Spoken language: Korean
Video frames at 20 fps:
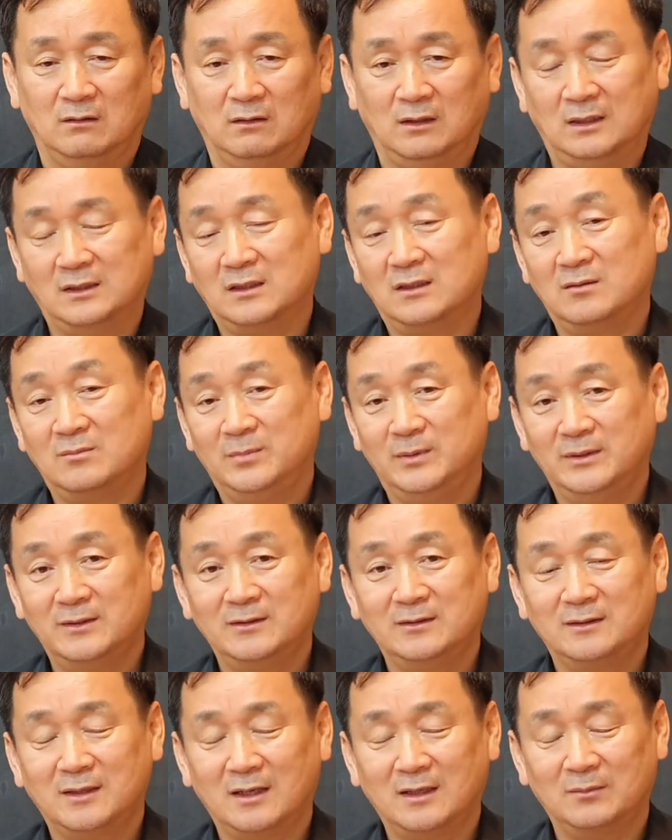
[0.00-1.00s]
가장
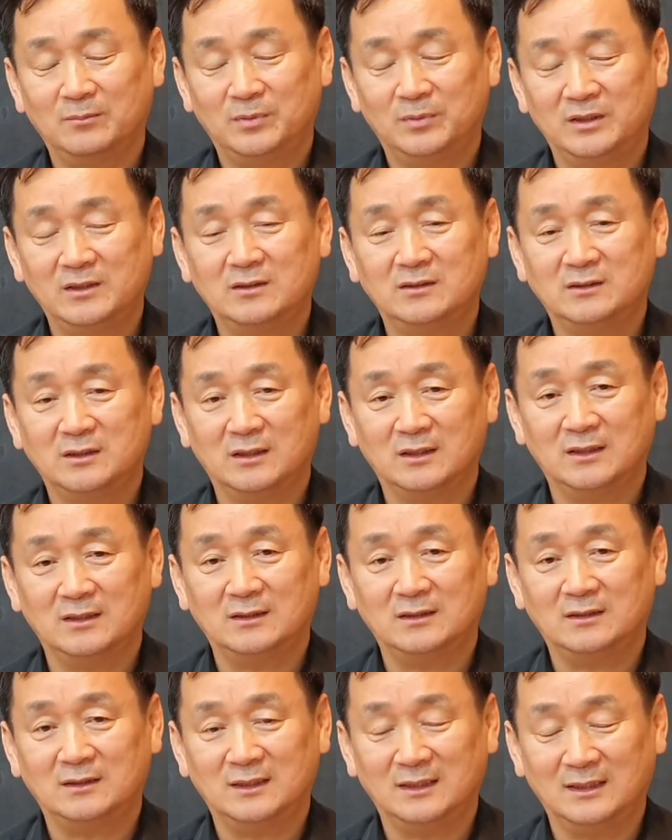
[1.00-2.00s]
비극,
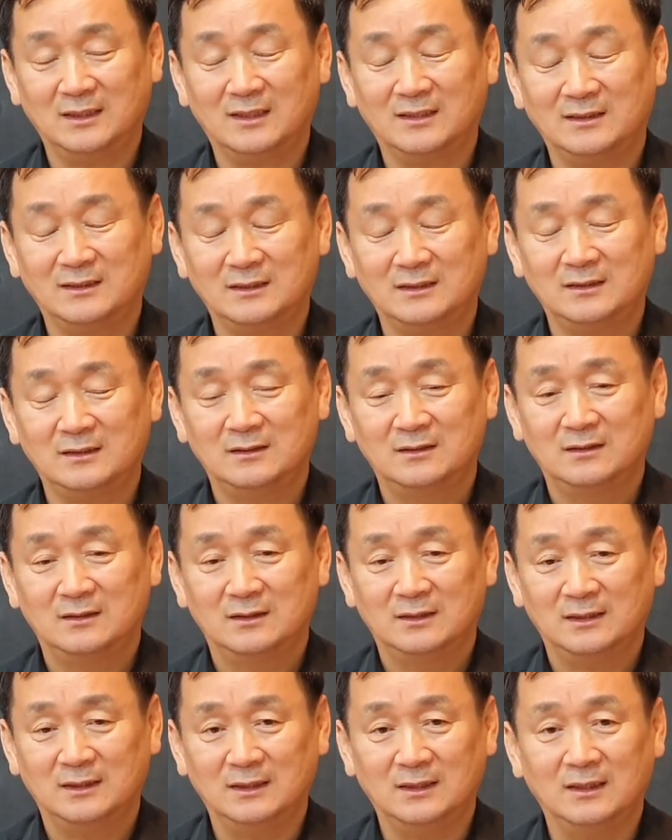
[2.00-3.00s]
비극적인 인간이
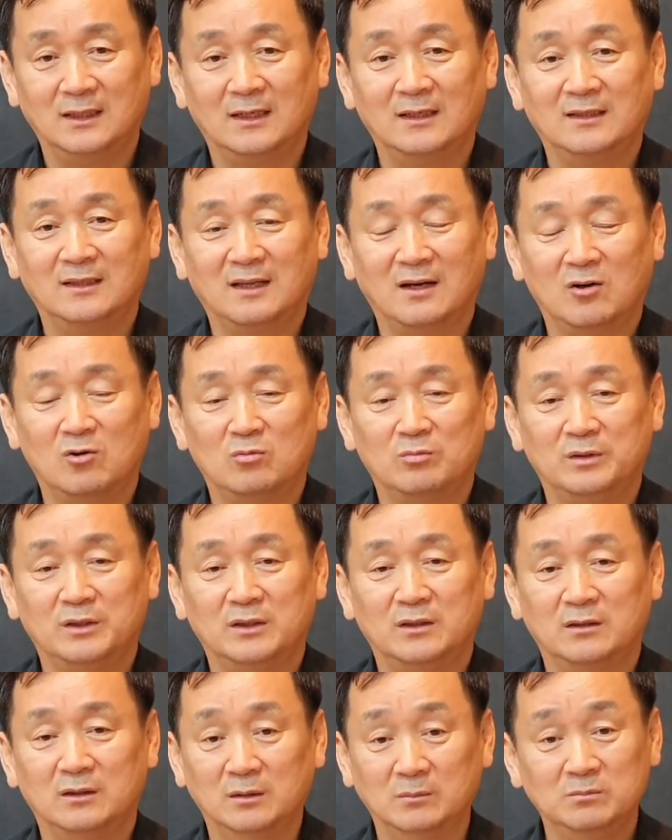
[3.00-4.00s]

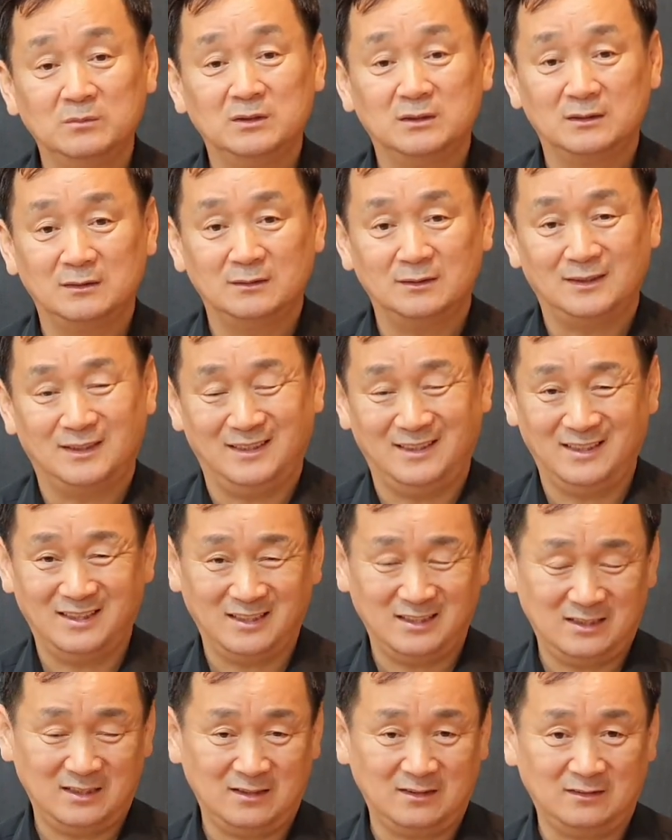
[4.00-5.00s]
인간다움이 없는
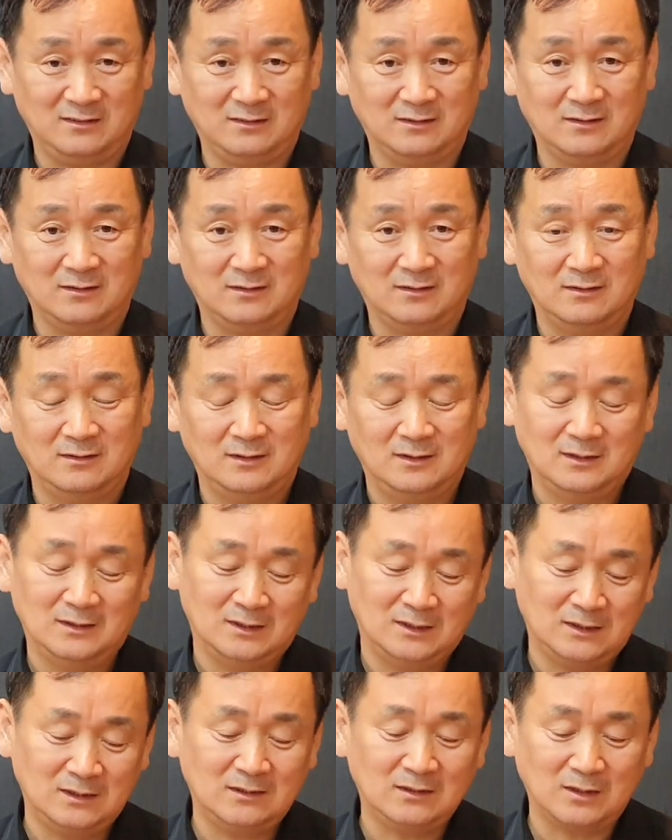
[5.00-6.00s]
인간이라는 거.
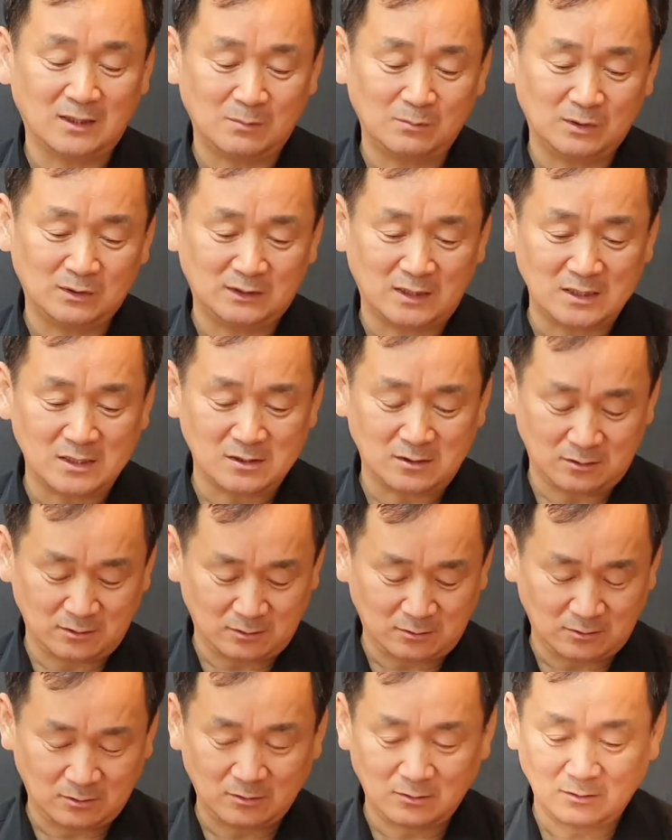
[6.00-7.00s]
이걸 한번
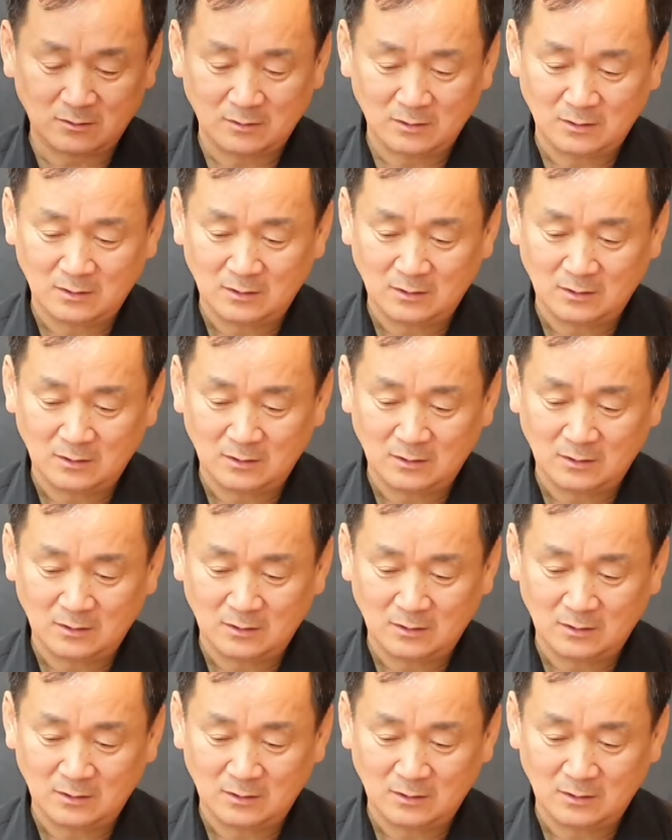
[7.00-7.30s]
상식적으로